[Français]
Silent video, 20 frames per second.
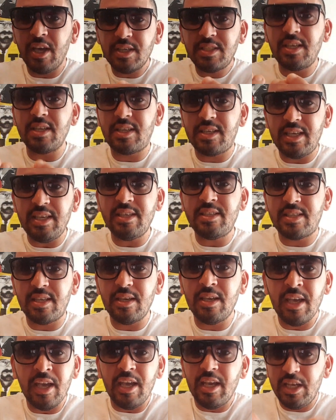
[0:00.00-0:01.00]
c'est qui,
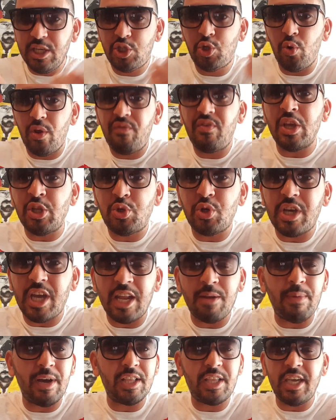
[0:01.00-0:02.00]
ils jouent, ils viennent du
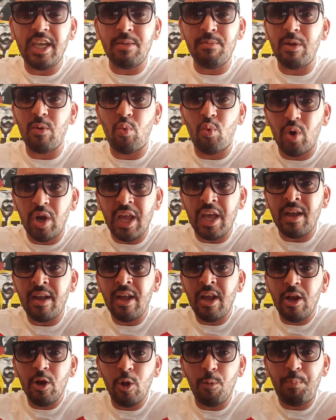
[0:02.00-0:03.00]
Real Madrid, mais voilà,
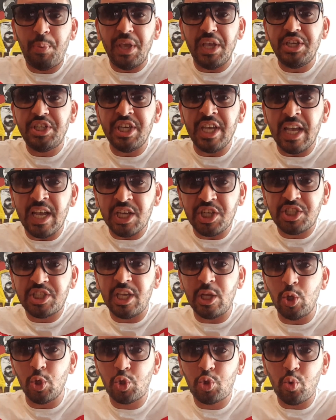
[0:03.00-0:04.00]
le PSG a acheté
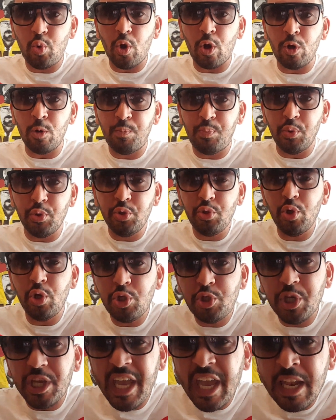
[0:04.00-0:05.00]
le joueur le plus nul
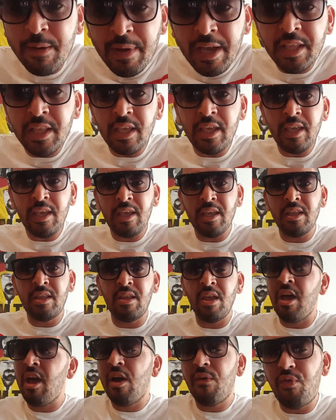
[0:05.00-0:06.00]
du Real Madrid.
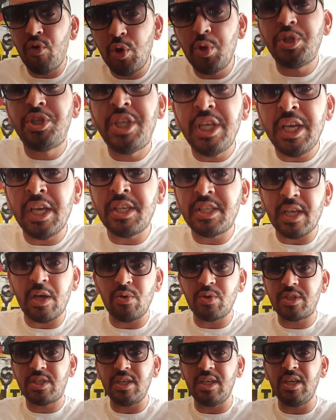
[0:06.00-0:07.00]
Faut le dire ça
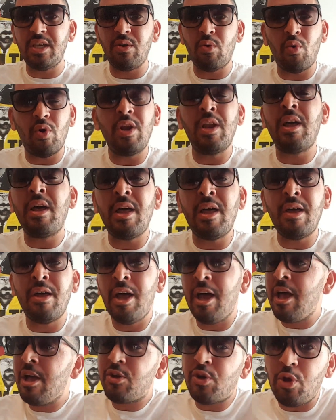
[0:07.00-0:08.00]
aussi. Voilà,
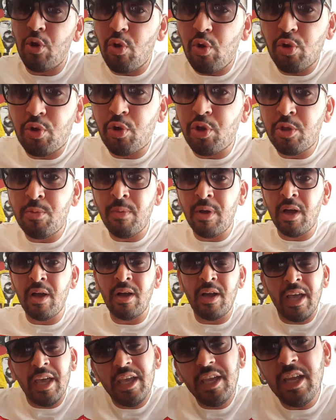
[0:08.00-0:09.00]
que le
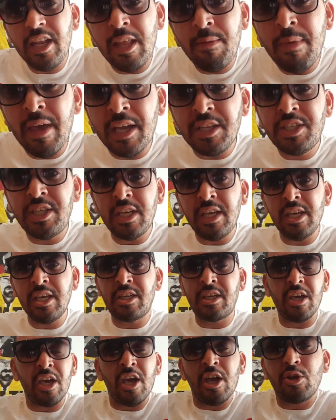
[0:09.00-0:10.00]
recrutement, il est
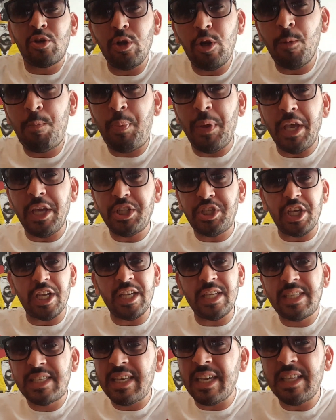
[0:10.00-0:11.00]
merdique, que le PSG,
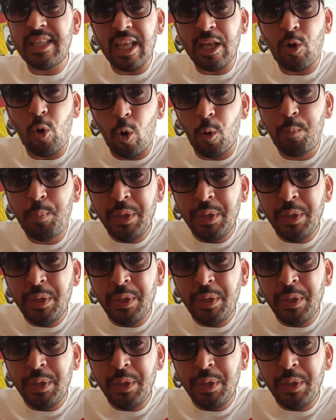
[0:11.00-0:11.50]
c'est des gros